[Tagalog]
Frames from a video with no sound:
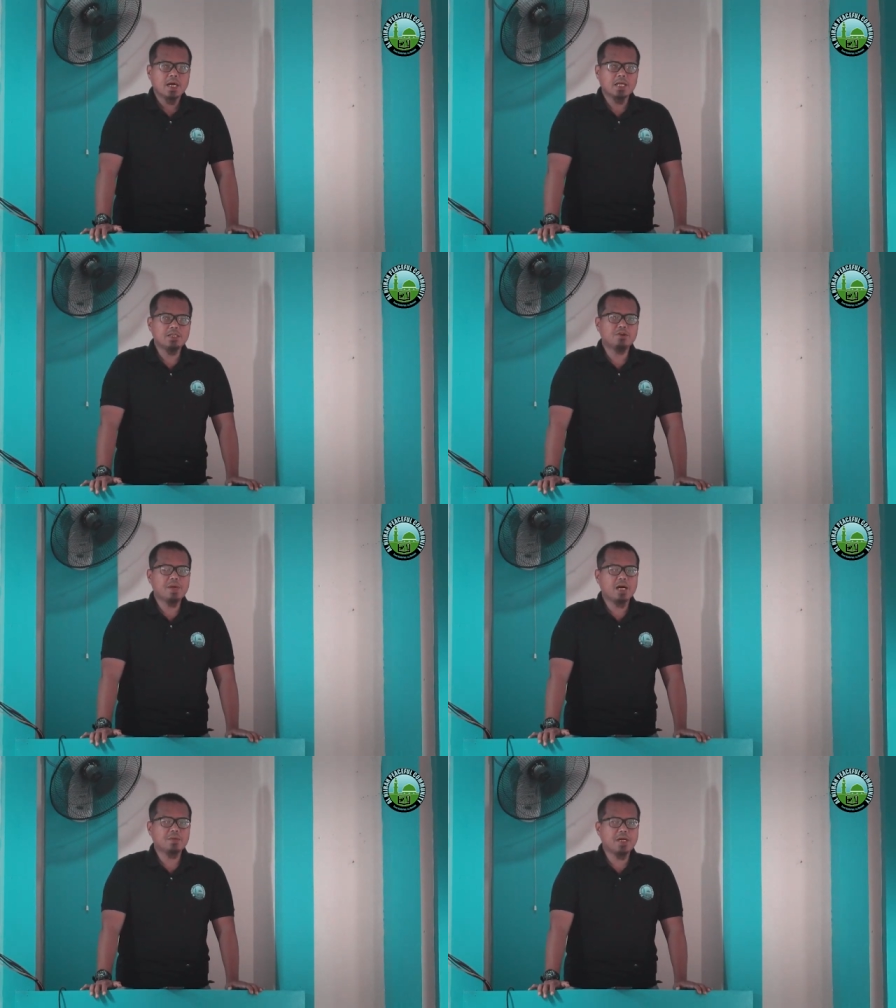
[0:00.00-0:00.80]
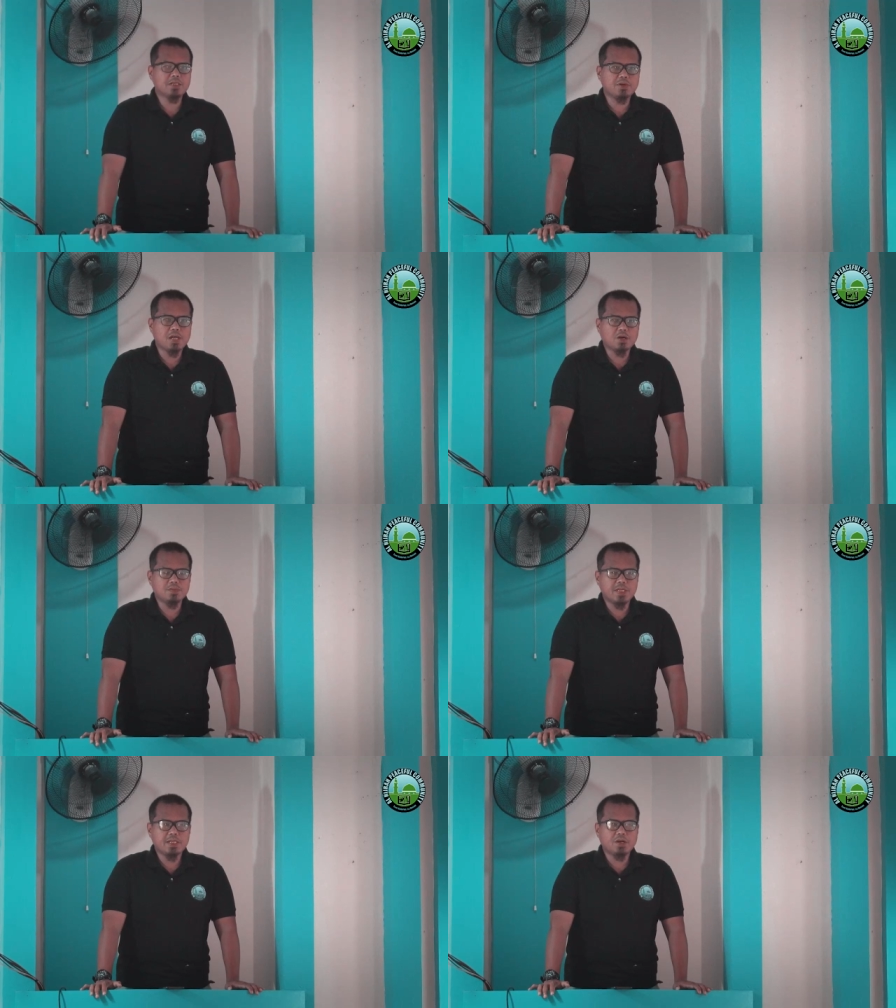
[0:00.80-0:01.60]
Al-yawma akmaltu
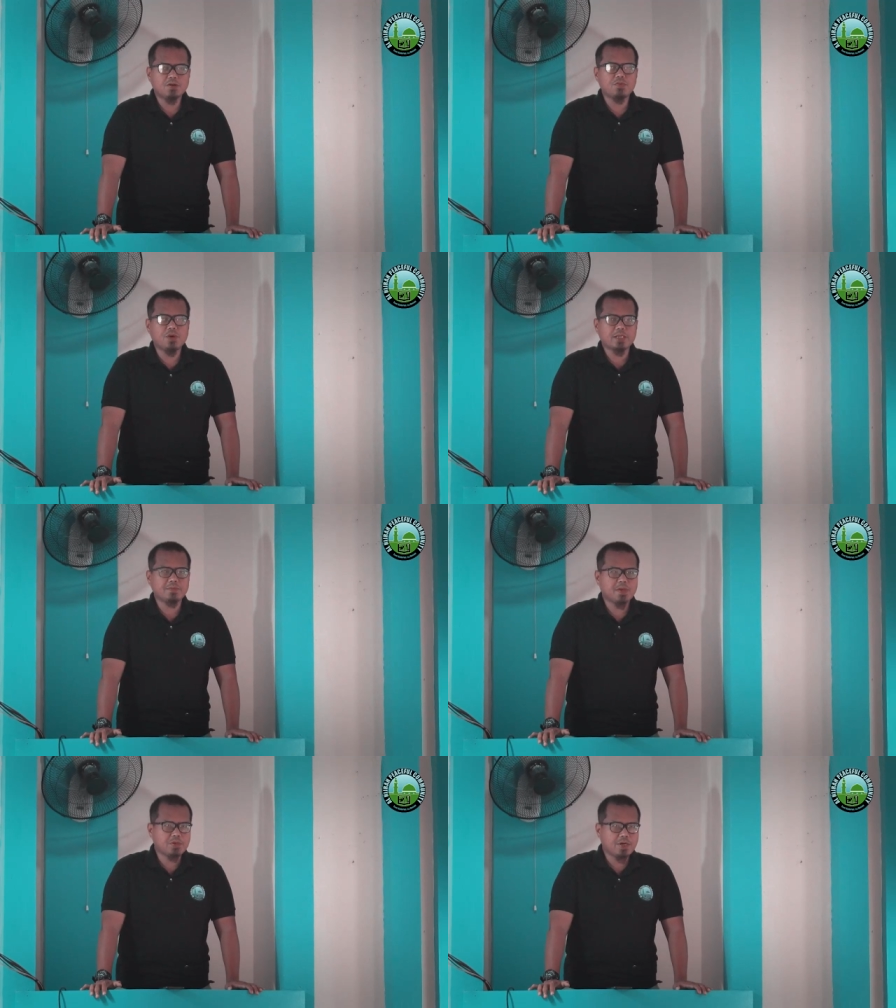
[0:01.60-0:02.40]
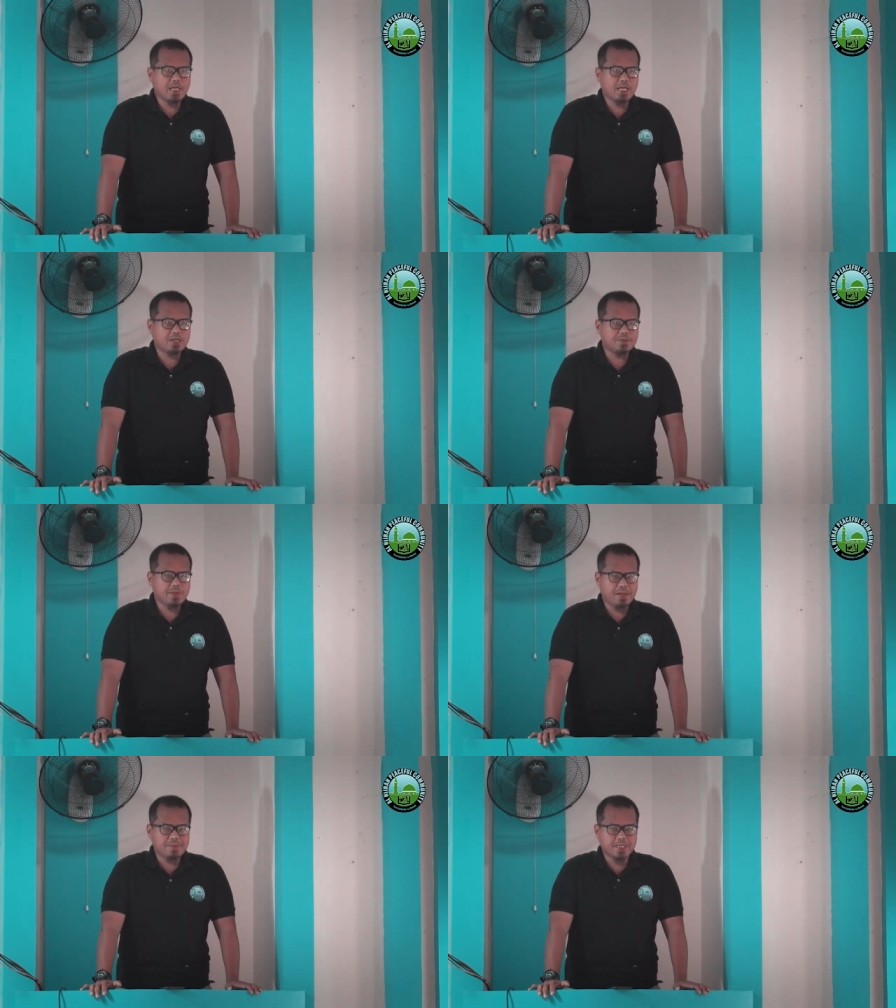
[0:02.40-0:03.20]
lakum dinakum wa atmamtu alaykum
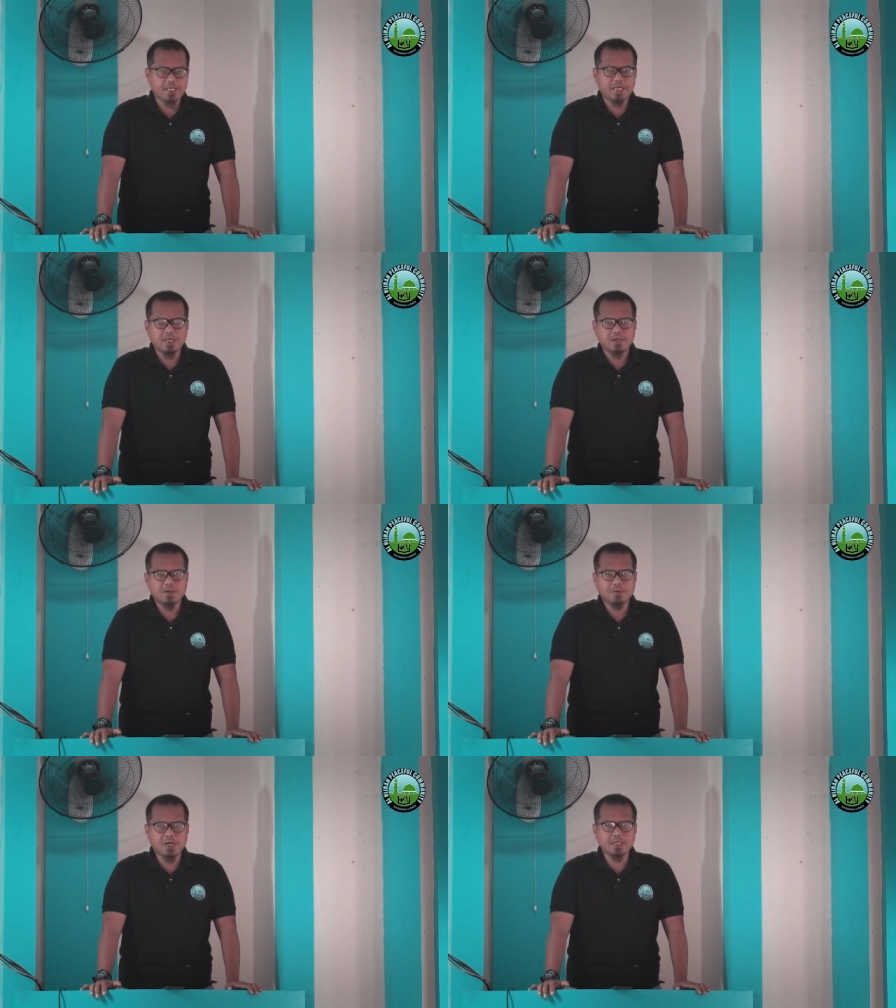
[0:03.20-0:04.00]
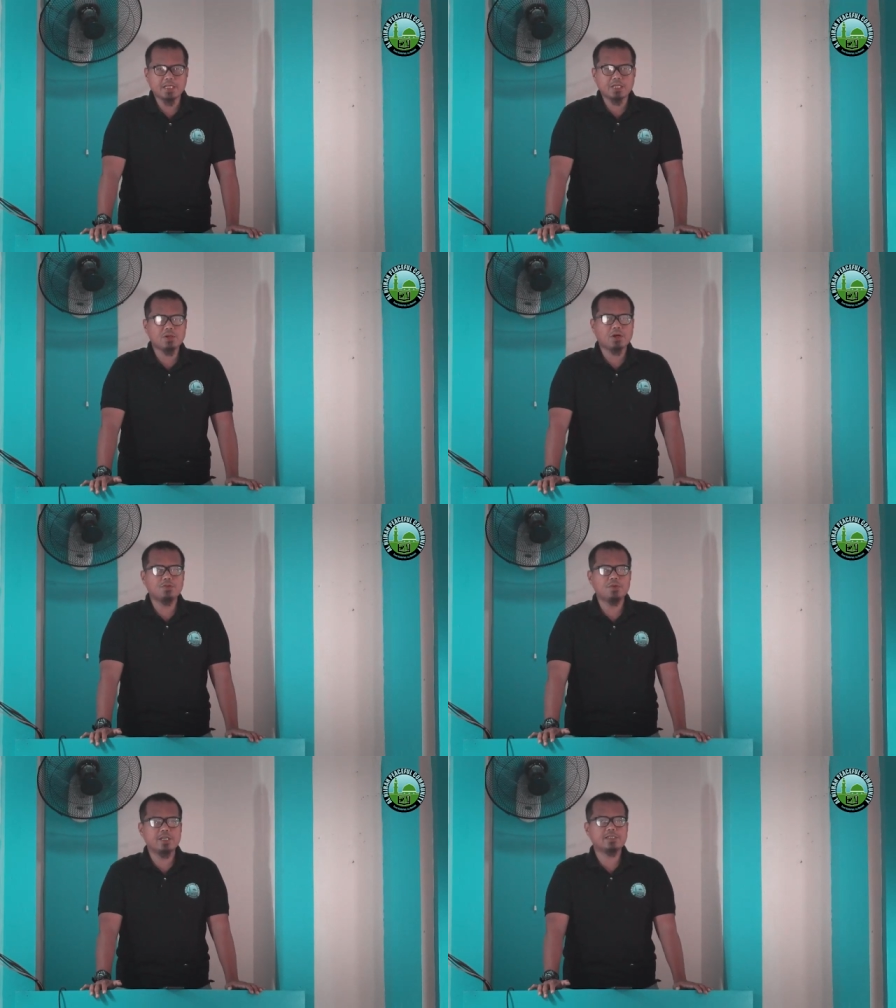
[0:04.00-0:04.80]
ni'mati wa raditu
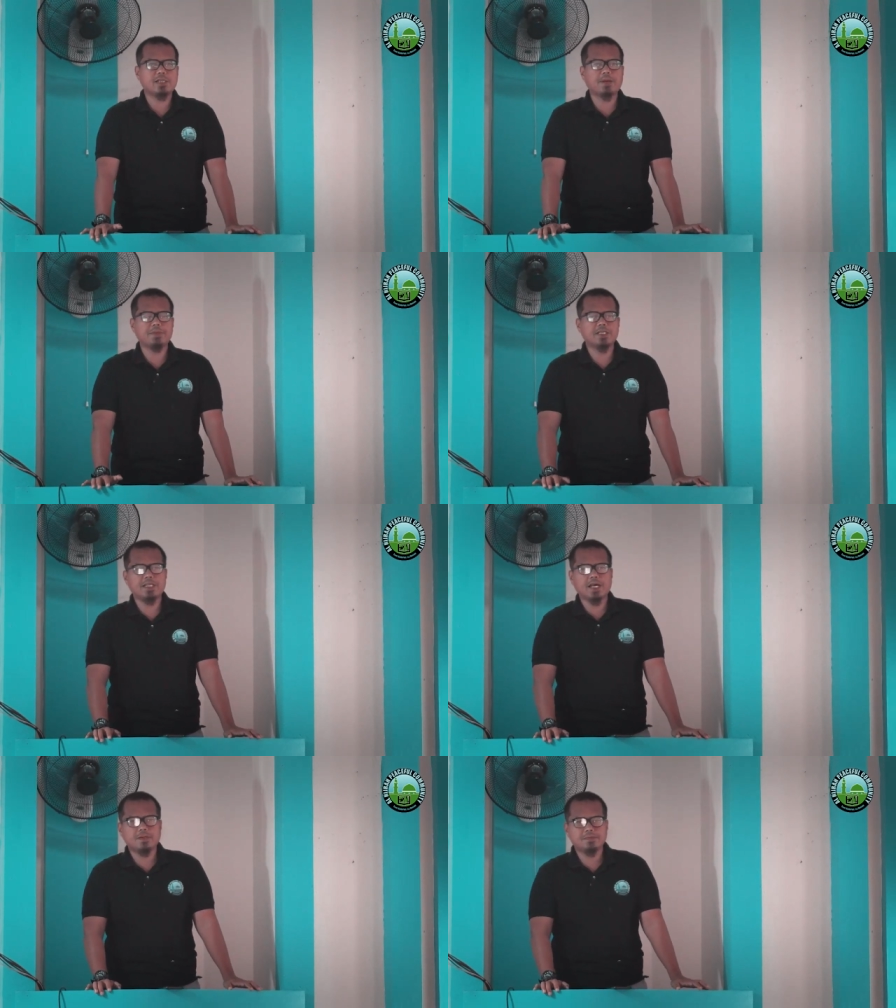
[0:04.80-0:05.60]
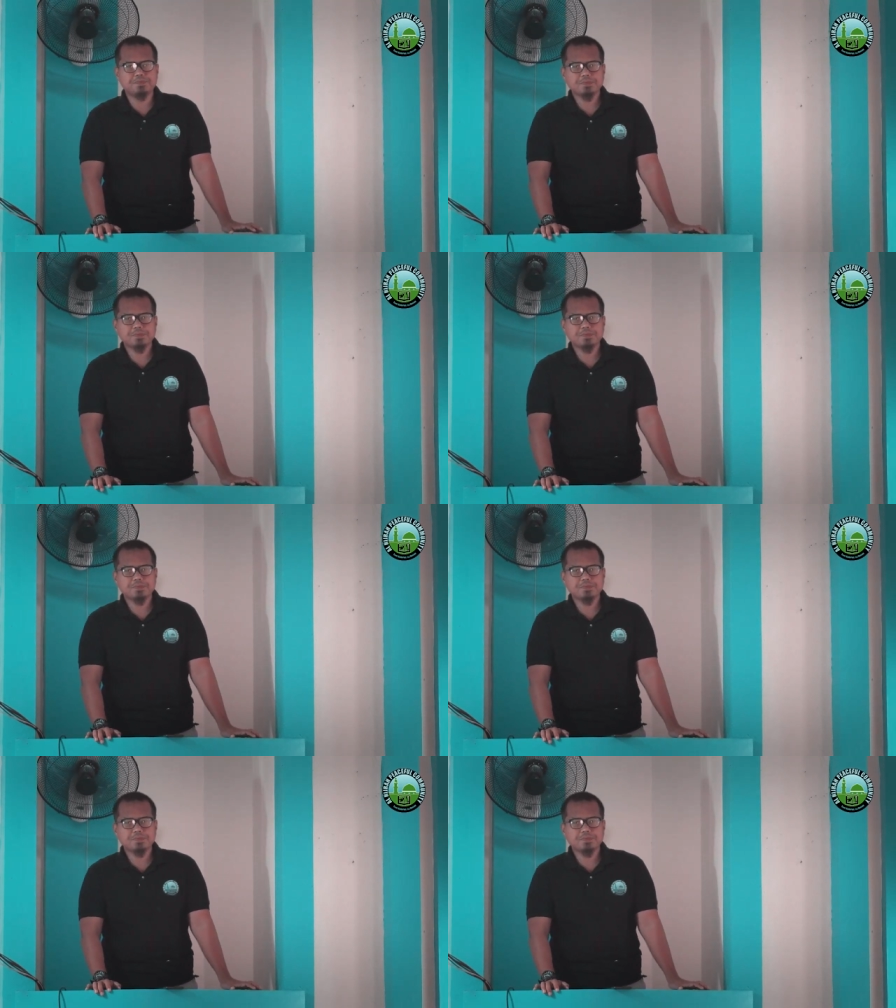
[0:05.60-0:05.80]
lakum lakumul Islam madina.